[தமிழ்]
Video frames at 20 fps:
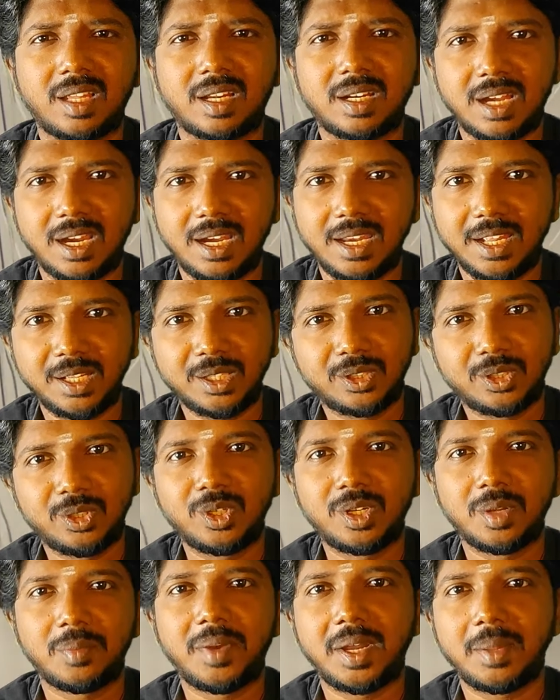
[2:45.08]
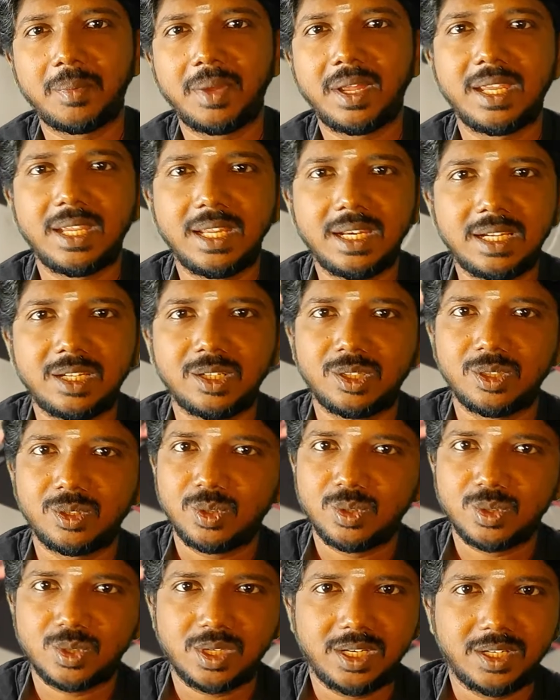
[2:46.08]
தற்காலிக தூக்குமேடை மாதிரி
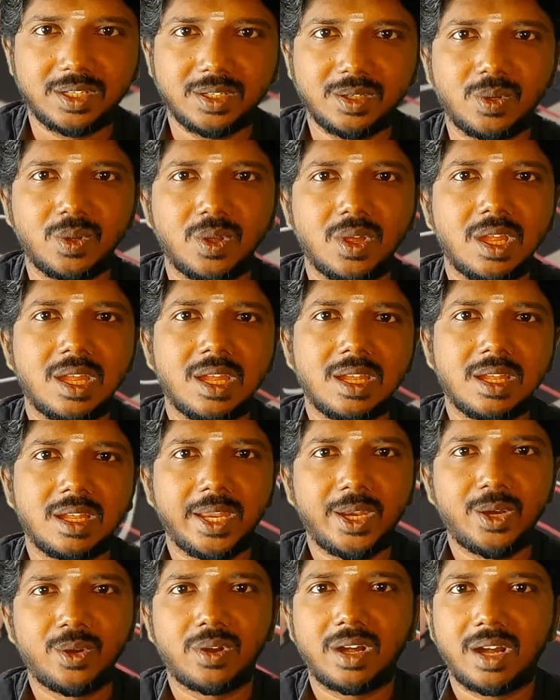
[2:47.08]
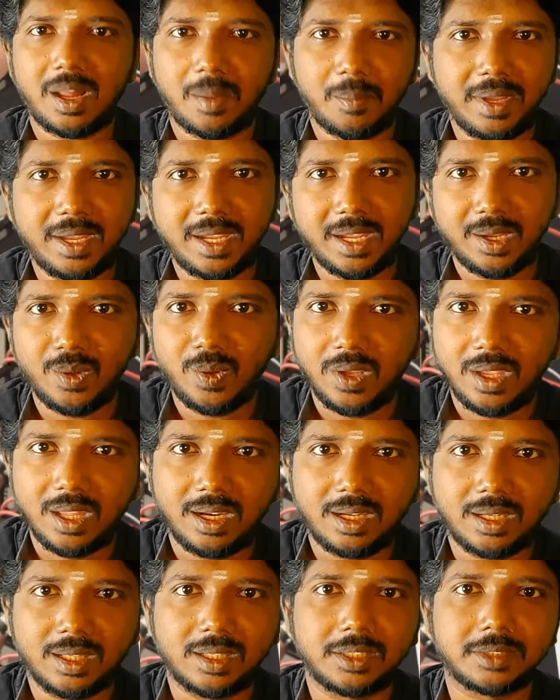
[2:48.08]
இருக்குதுன்னு சொல்லிட்டு இன்னொரு நம்பிக்கையும்
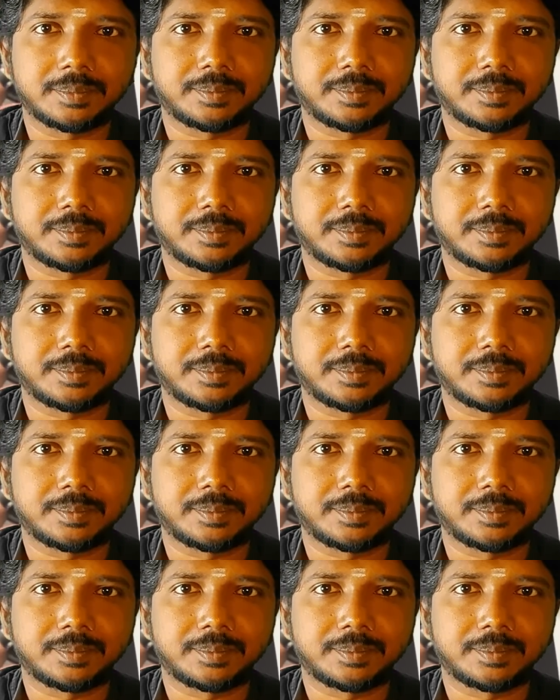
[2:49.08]
இருக்குது